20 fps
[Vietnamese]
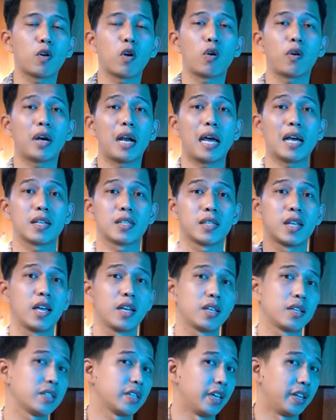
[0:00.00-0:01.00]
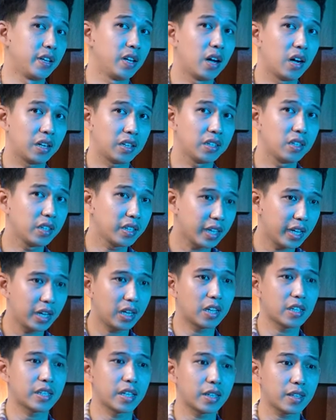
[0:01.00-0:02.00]
con ra C xịn hơn đương
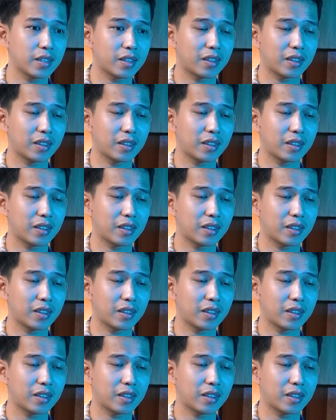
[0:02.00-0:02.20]
nhiên nó sẽ